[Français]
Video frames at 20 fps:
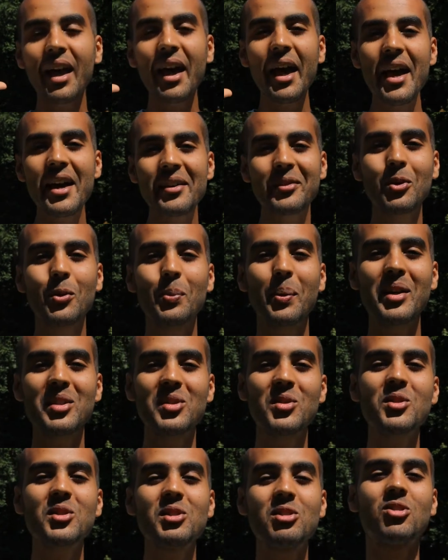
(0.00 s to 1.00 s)
être
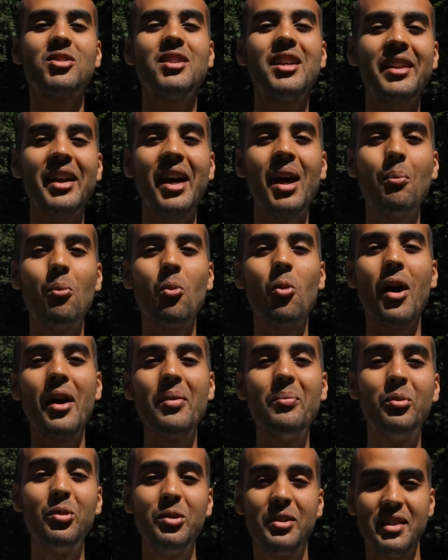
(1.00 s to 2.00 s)
présent sans être un
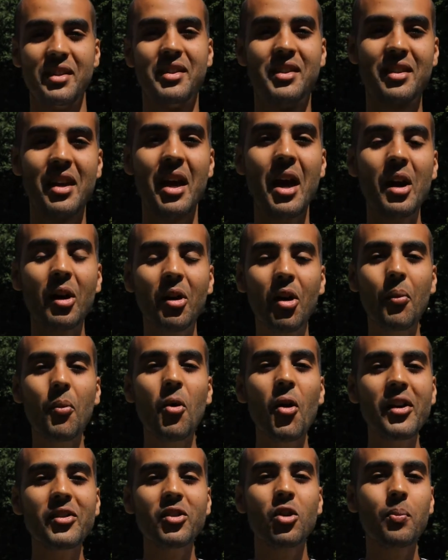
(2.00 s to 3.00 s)
moine bouddhiste
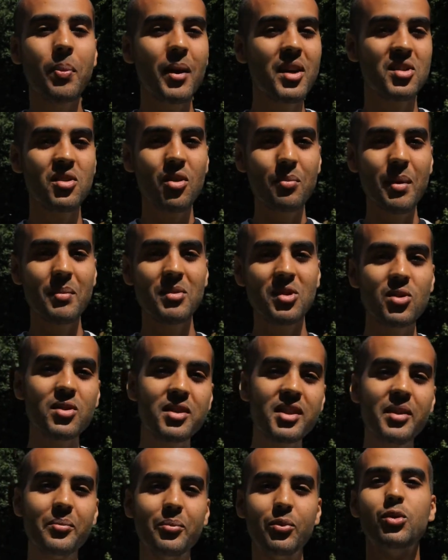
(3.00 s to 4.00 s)
Comment être présent même
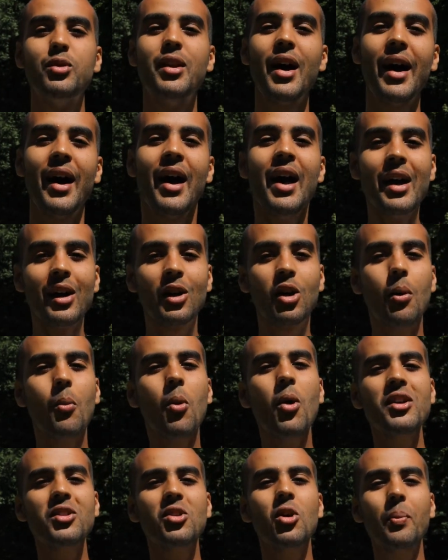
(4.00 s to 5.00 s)
sans être Bouddha
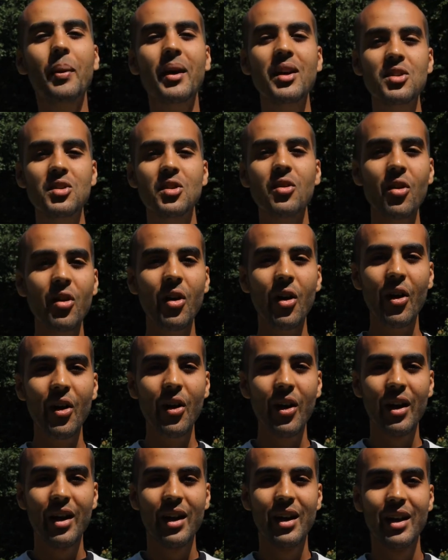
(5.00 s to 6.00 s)
Comment être présent
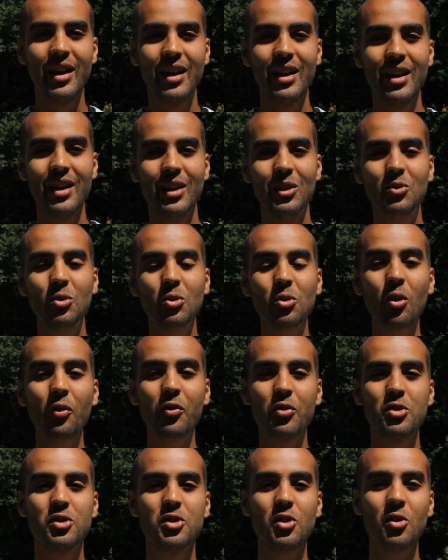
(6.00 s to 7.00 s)
tout en
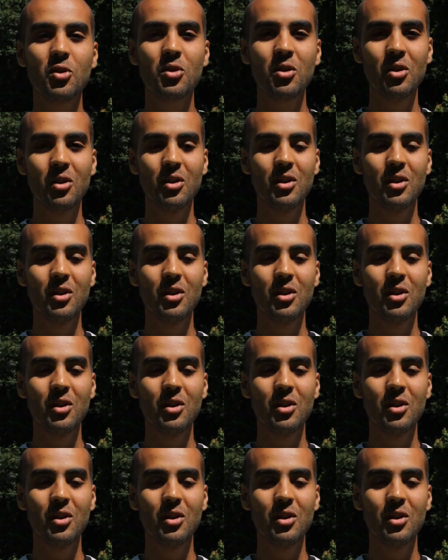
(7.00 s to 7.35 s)
faisant